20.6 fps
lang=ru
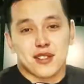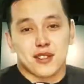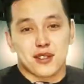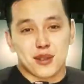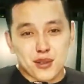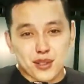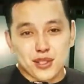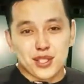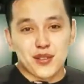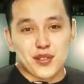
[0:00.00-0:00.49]

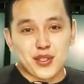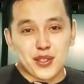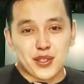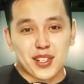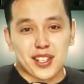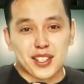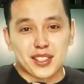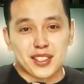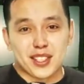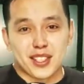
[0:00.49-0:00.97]
Грустно все
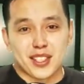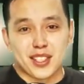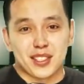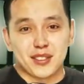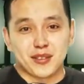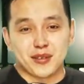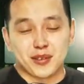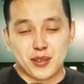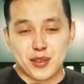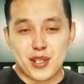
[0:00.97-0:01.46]

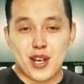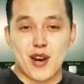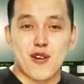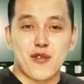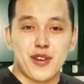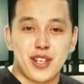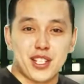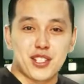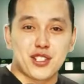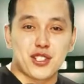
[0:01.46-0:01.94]
это, но я
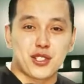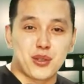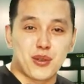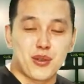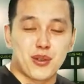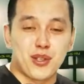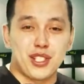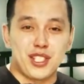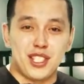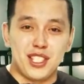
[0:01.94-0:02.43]
уверен,
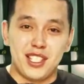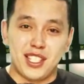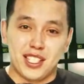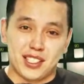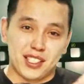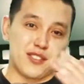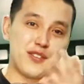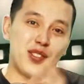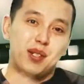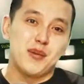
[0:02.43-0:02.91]
что и
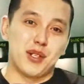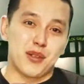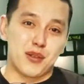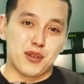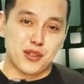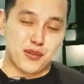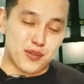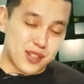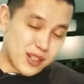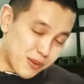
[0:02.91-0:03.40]
этот фильм
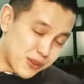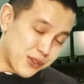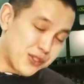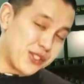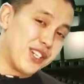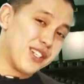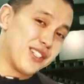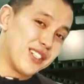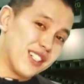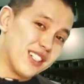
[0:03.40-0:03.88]
найдет своего
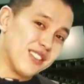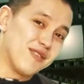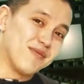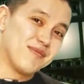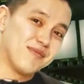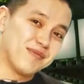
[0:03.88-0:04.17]
зрителя.